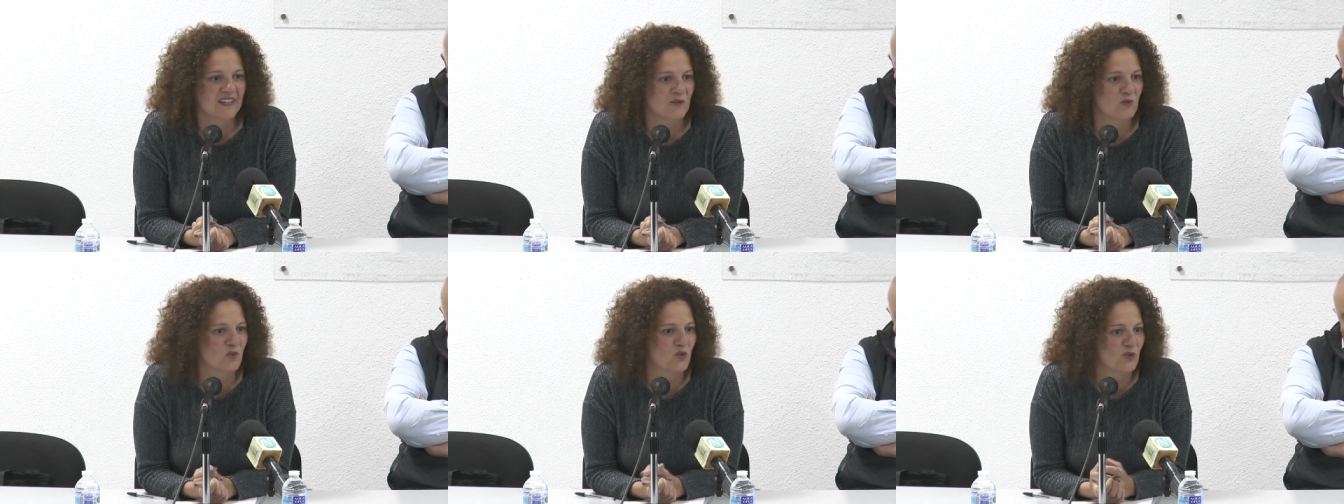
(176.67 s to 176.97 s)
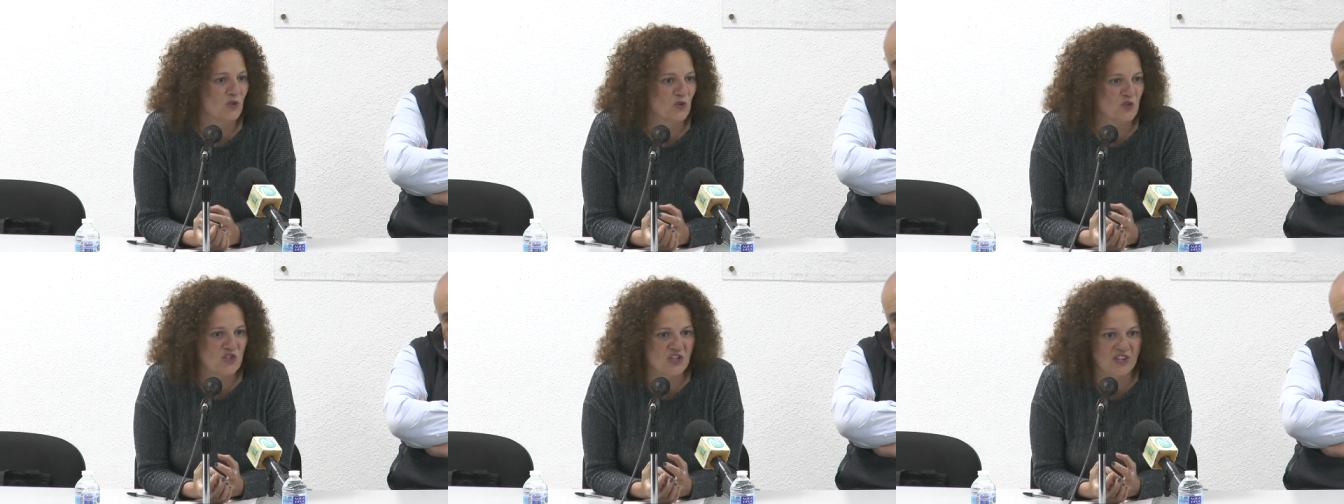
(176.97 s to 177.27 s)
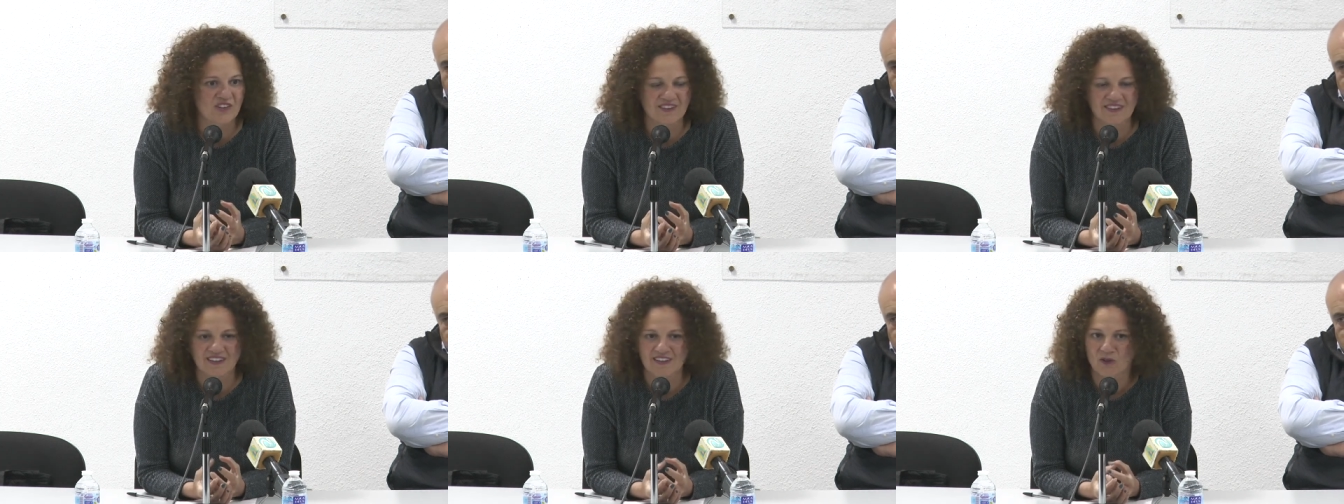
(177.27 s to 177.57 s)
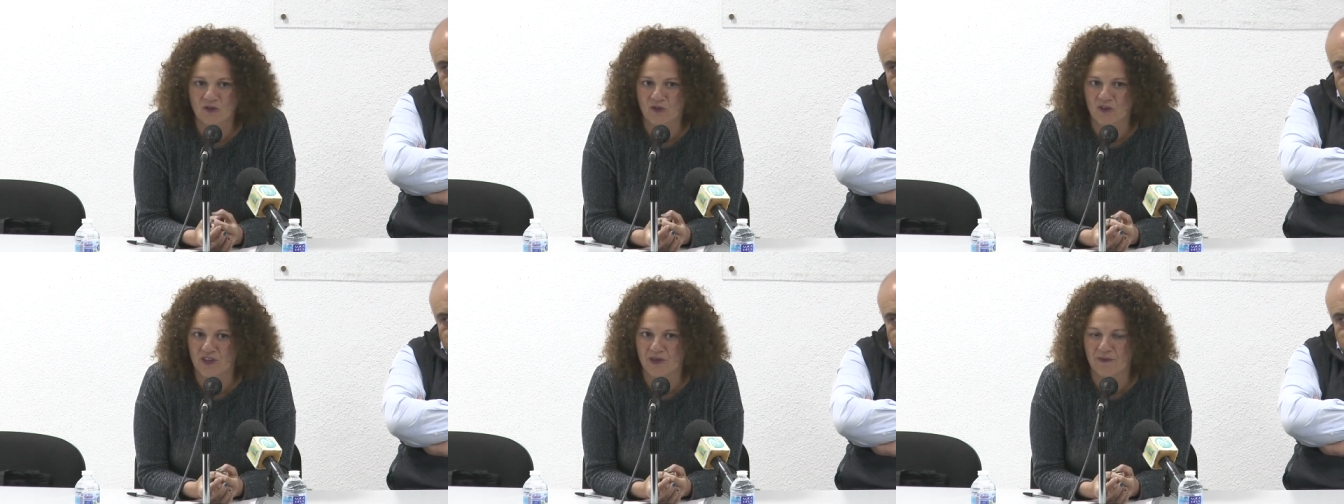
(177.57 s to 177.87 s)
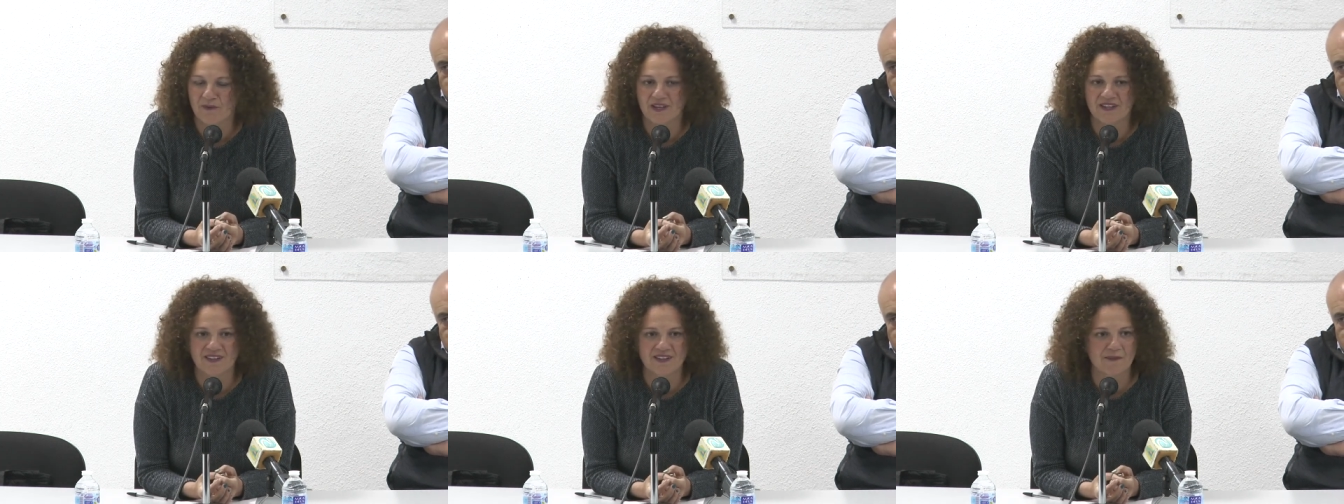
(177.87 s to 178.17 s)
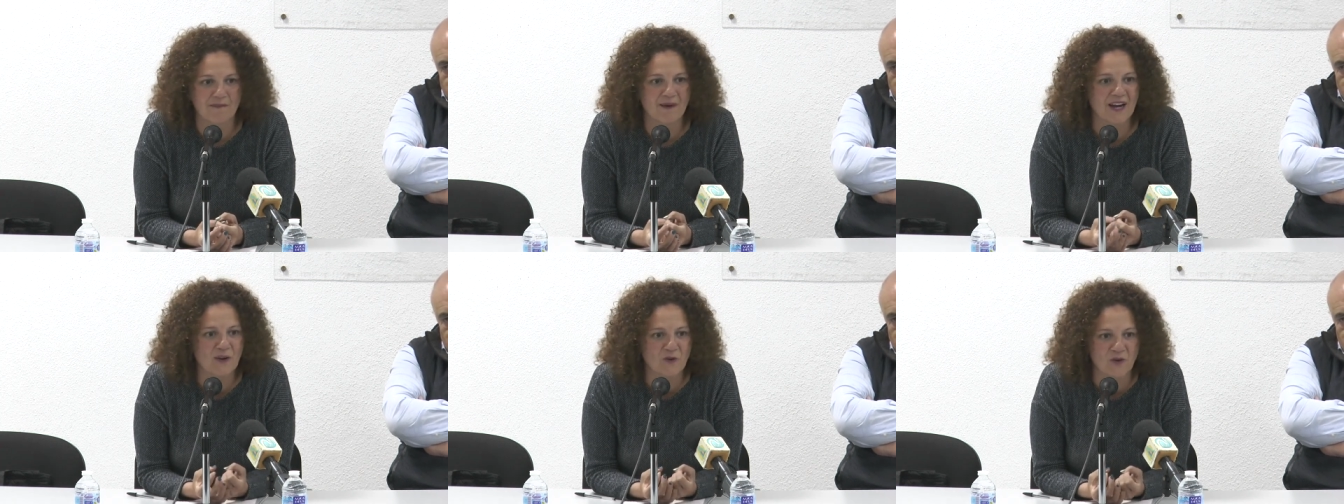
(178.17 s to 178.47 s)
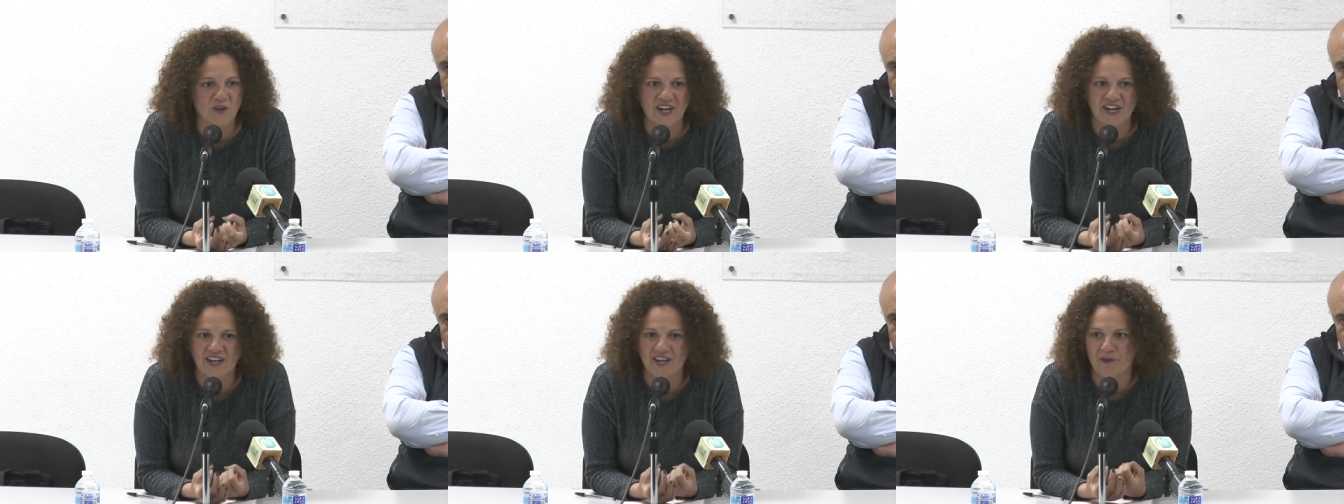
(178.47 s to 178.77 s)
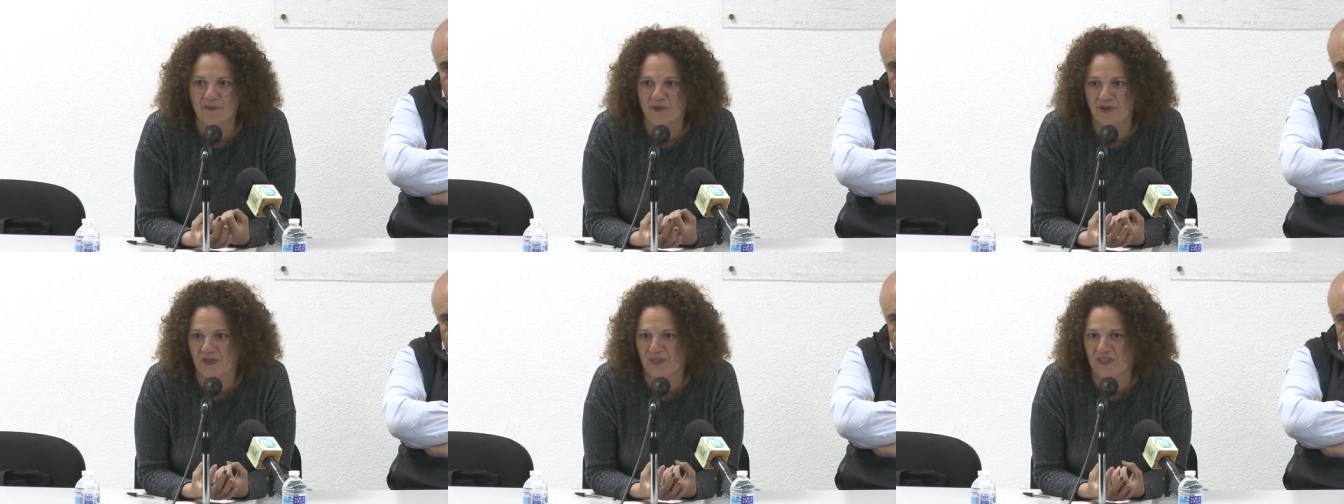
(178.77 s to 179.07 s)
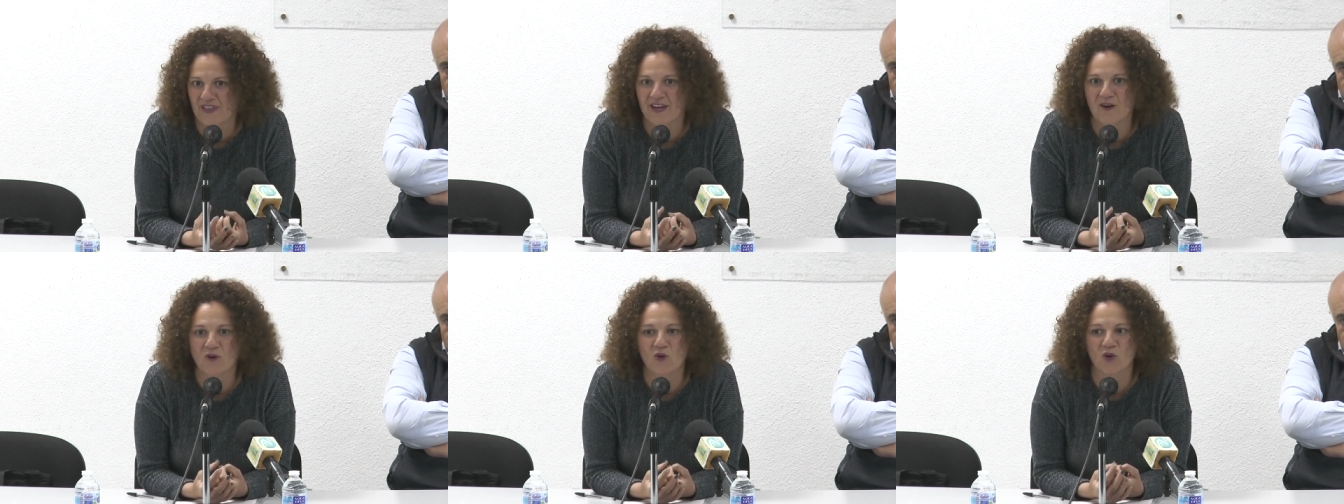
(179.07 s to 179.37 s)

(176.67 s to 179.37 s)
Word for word: Nuestros sentidos deben de valorar y apreciar